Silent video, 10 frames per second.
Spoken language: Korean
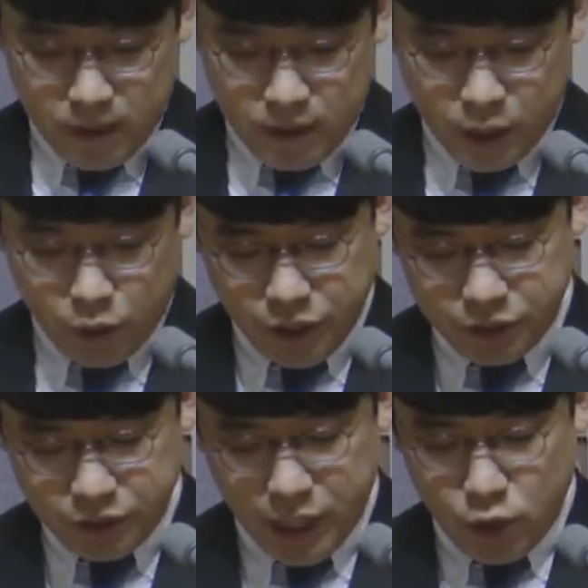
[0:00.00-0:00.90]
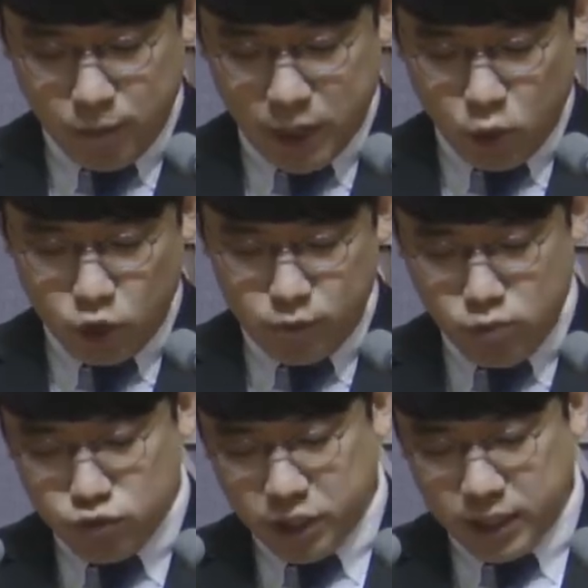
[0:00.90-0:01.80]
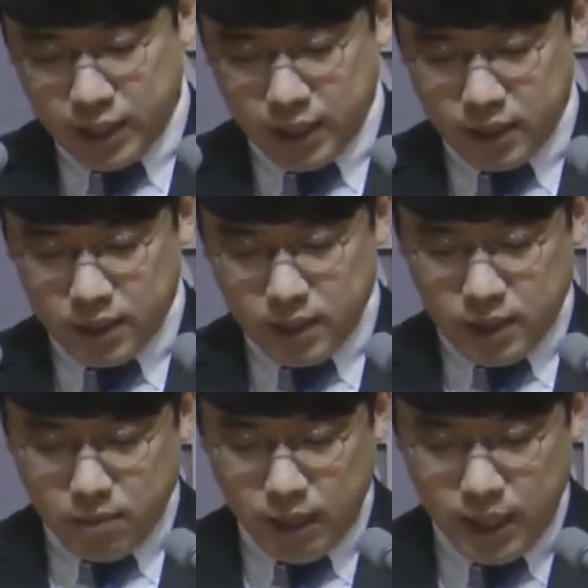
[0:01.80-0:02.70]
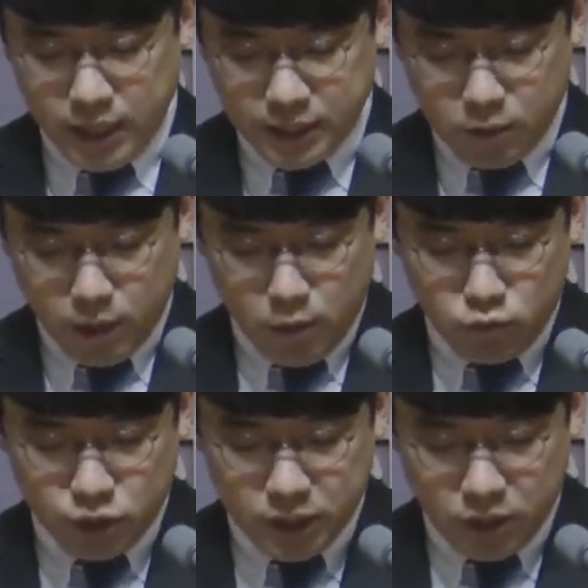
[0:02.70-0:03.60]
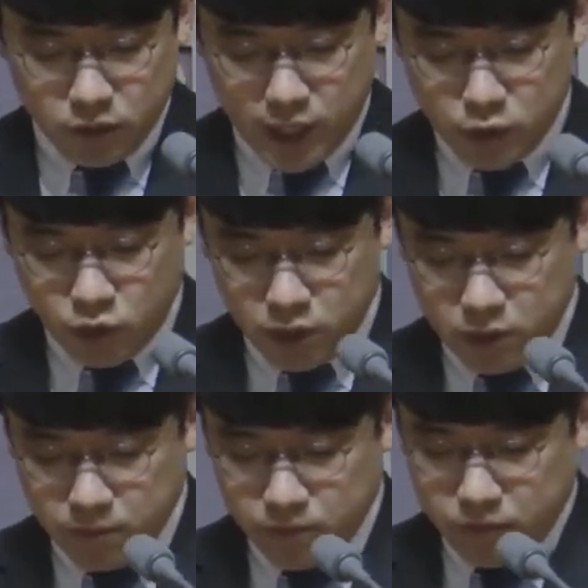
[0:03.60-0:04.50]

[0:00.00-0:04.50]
그리고 이어지는 내용이 바로 오늘 본문인데 멜리데 섬에 머문 지 석 달 뒤